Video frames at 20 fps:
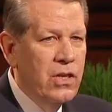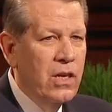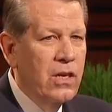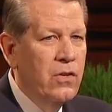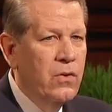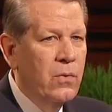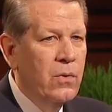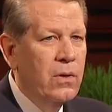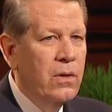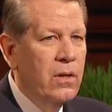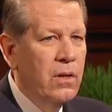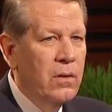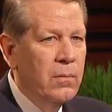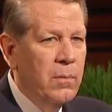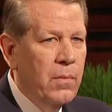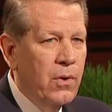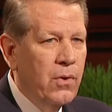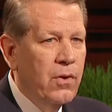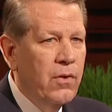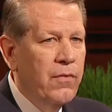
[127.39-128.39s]

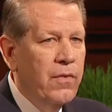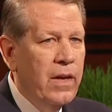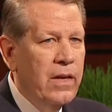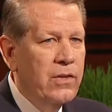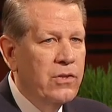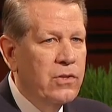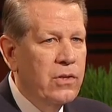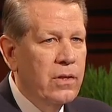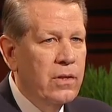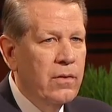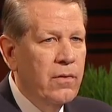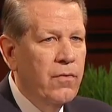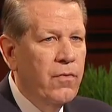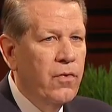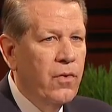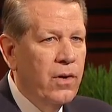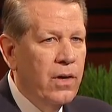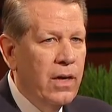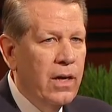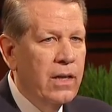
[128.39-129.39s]
Inoltre, è fonte
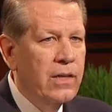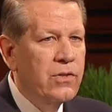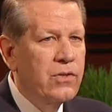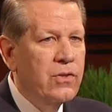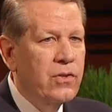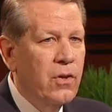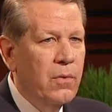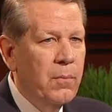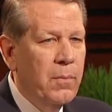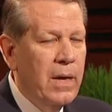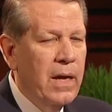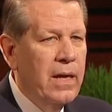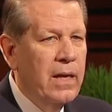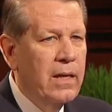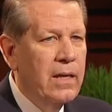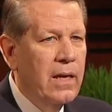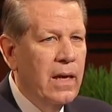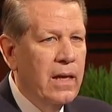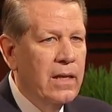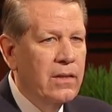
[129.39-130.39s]
per noi di
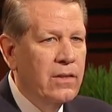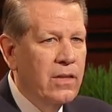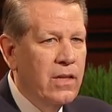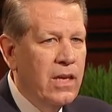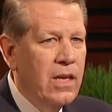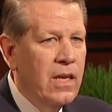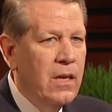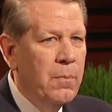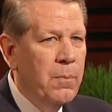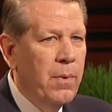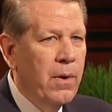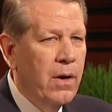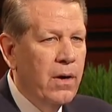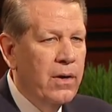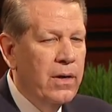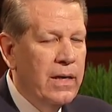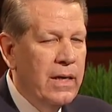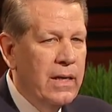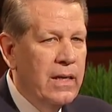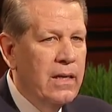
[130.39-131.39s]
motivazione continua a
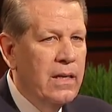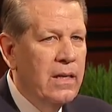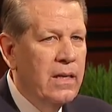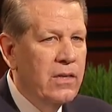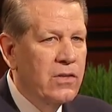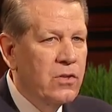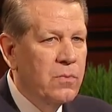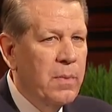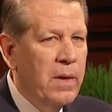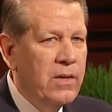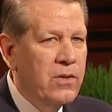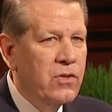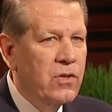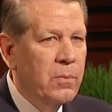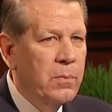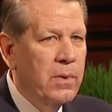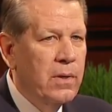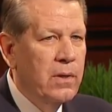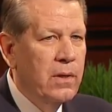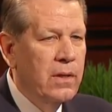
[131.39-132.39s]
stringere e a
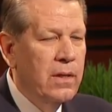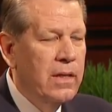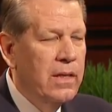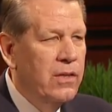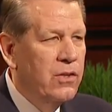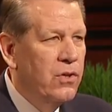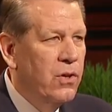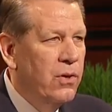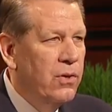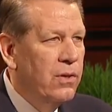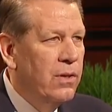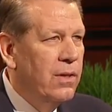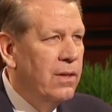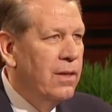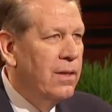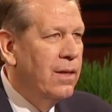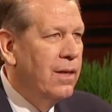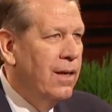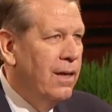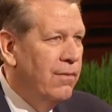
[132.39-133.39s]
osservare le nostre
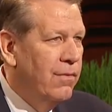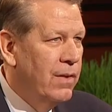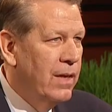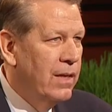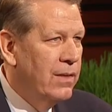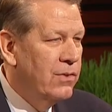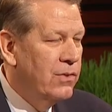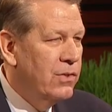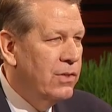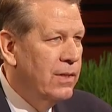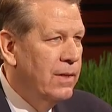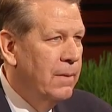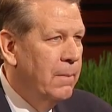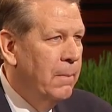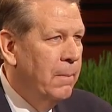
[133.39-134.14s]
indispensabili